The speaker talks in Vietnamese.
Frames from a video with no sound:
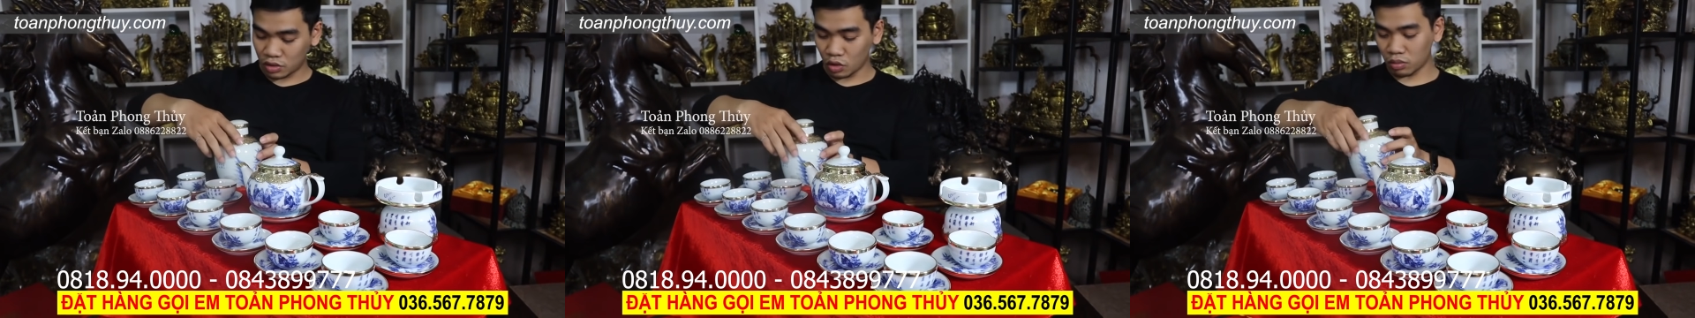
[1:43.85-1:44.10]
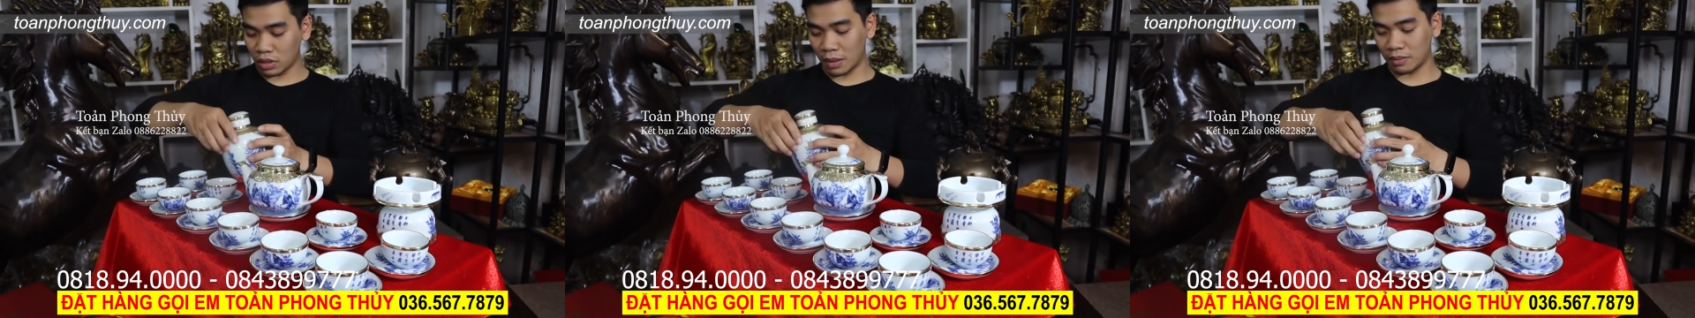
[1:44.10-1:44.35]

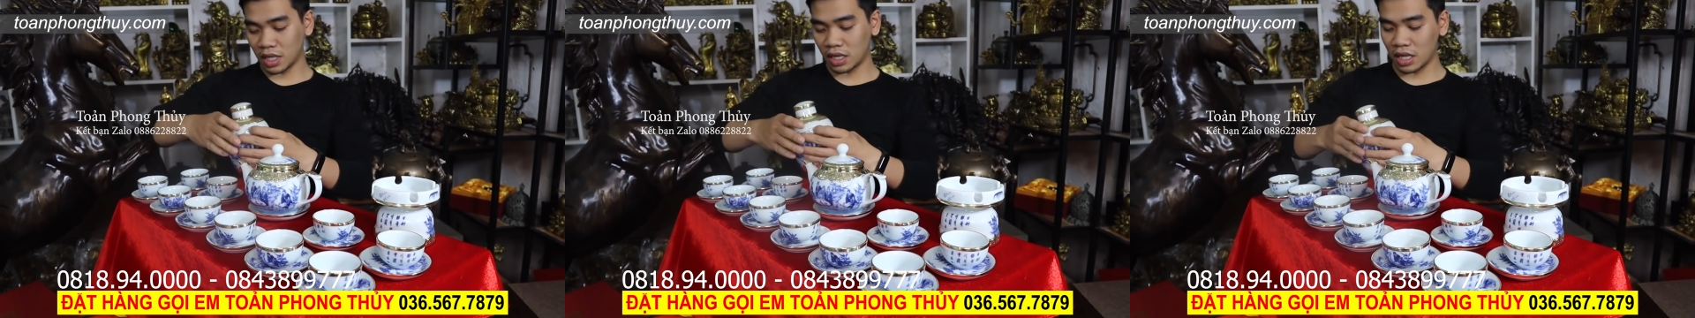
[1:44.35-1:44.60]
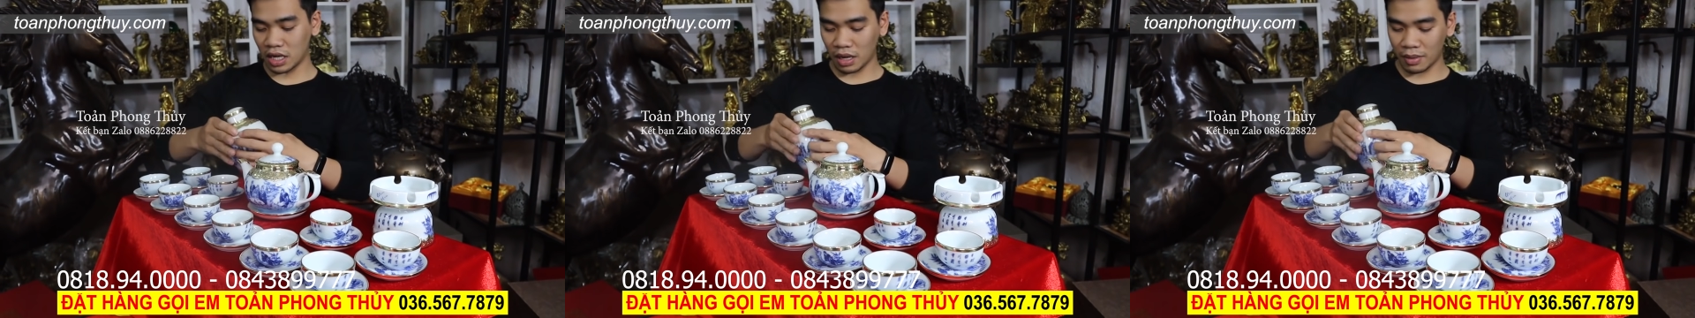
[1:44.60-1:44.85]
Trúc Lâm Thất
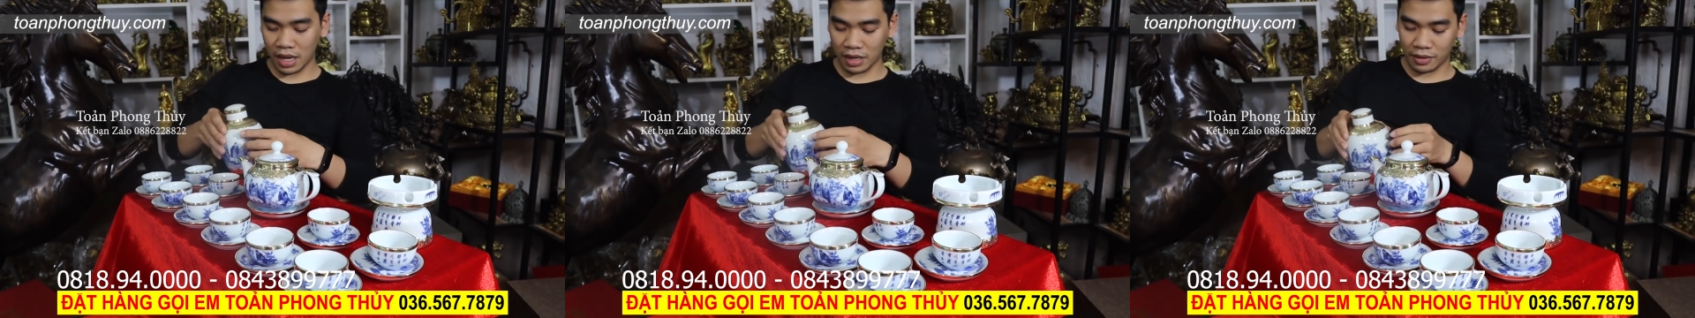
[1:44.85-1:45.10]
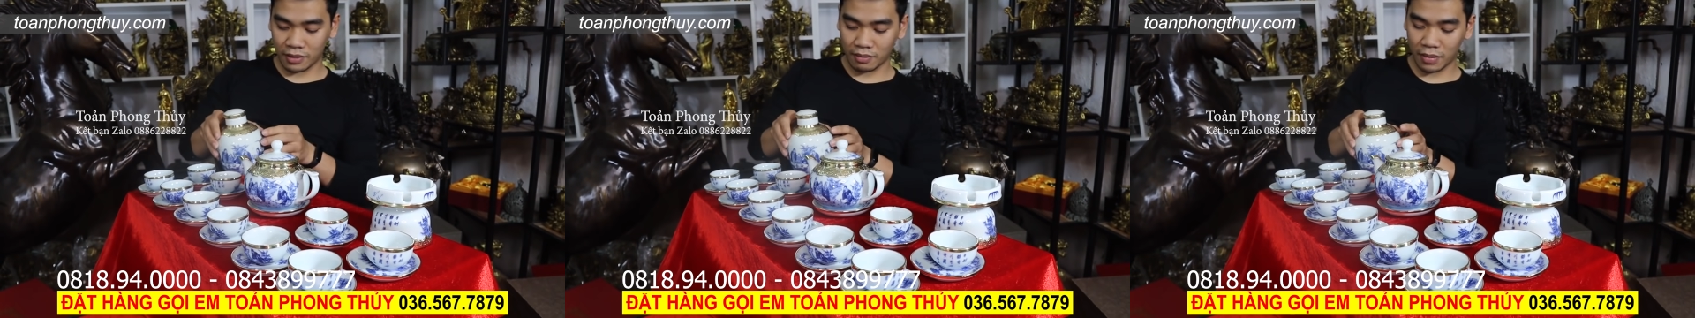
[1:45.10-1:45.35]
Hiền các bạn.
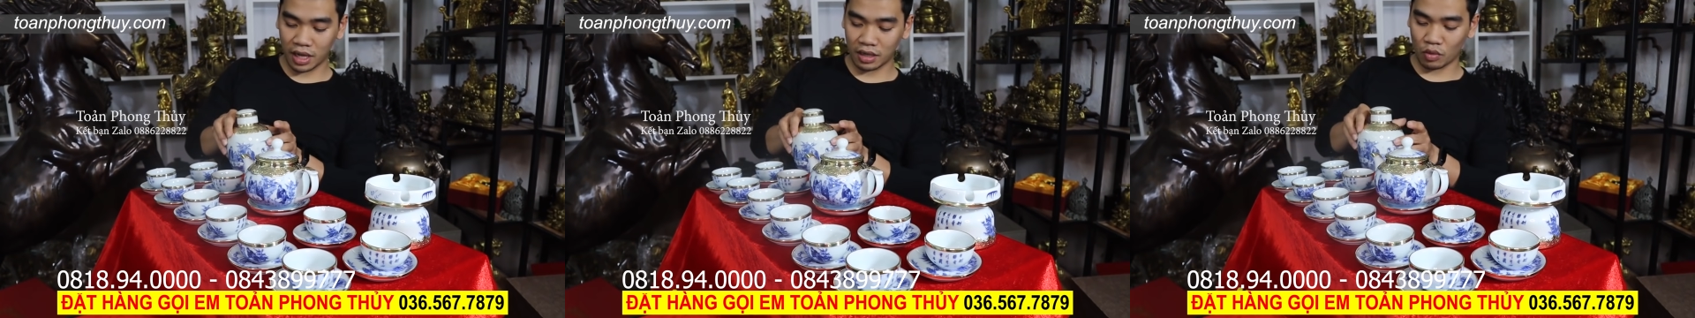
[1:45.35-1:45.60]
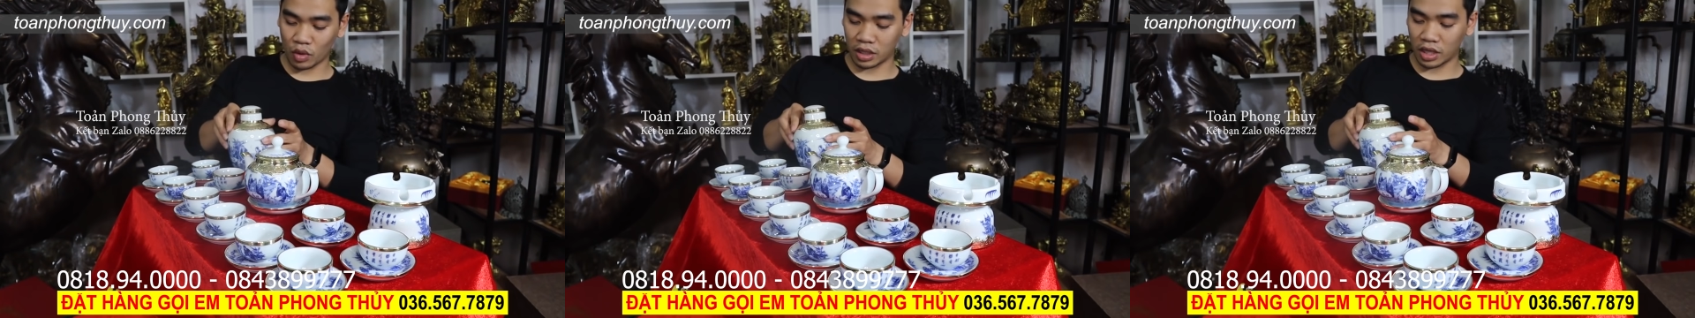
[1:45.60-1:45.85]

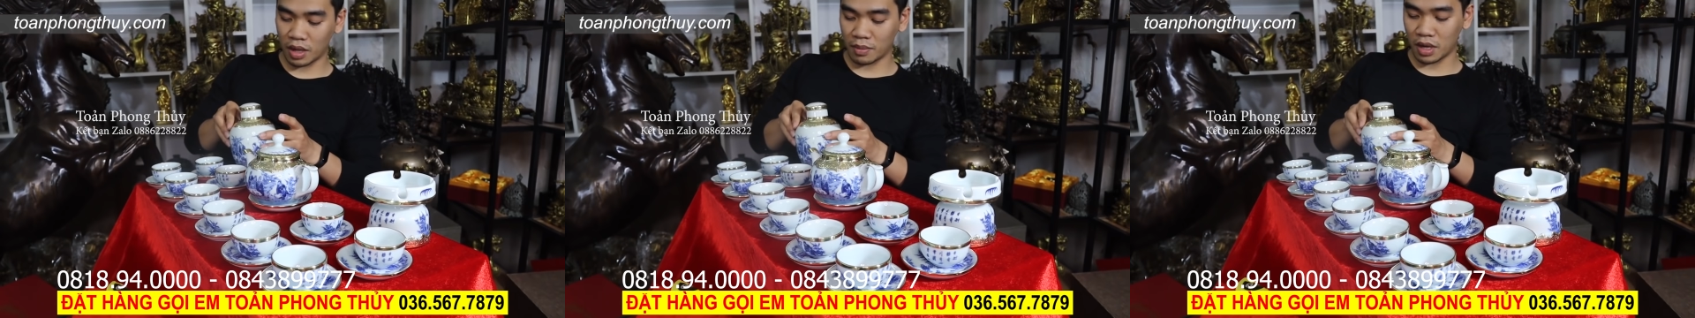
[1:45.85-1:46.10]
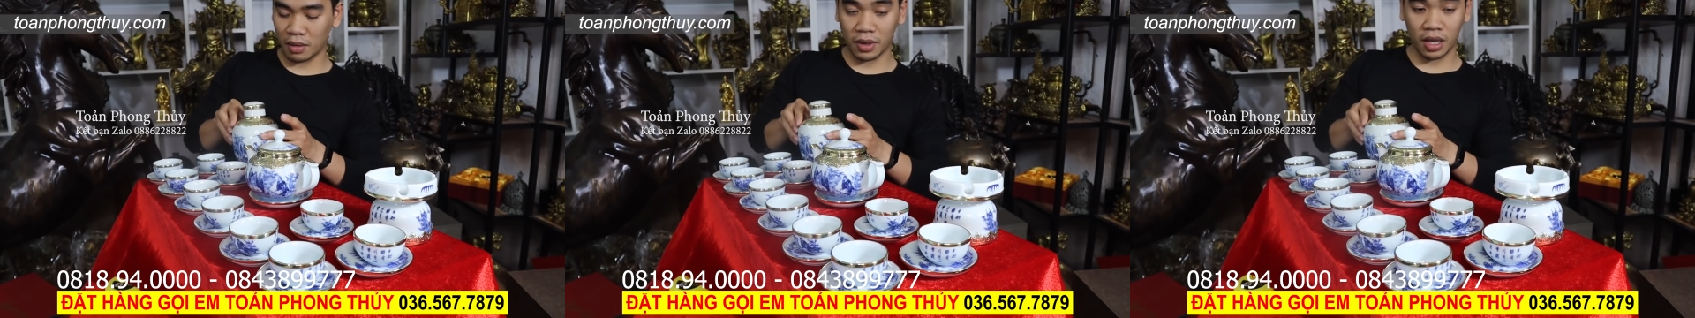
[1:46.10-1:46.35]
Men của nhà
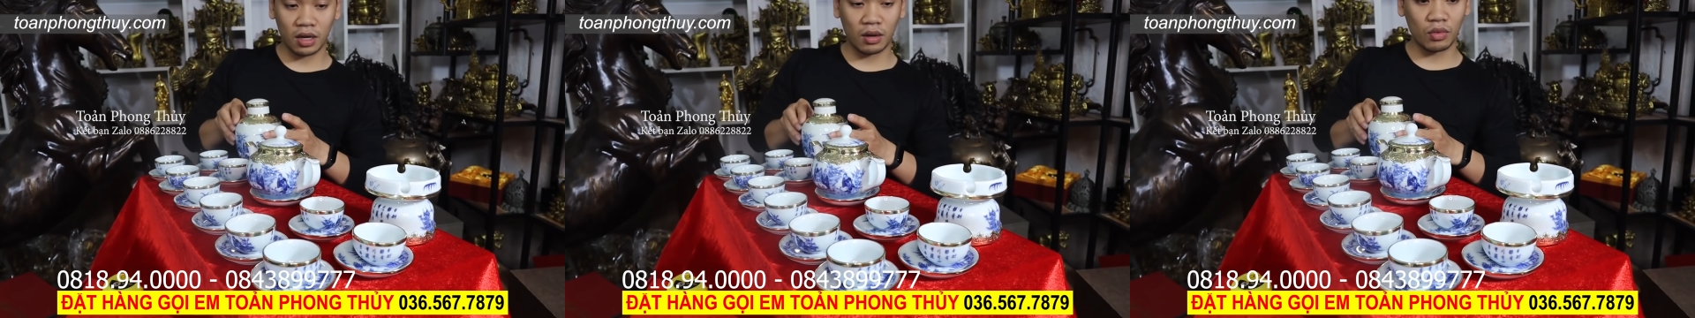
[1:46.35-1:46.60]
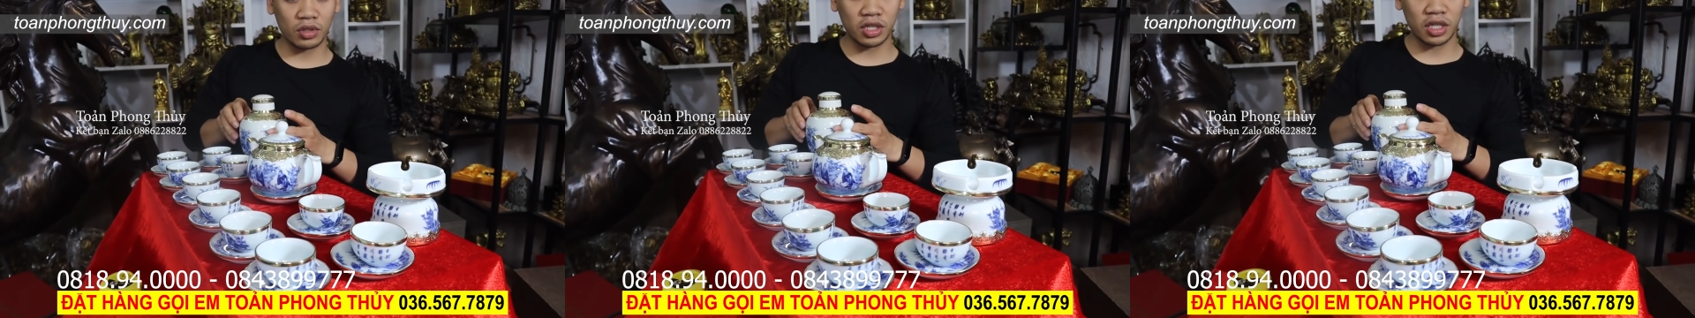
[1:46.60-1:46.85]
em là men không có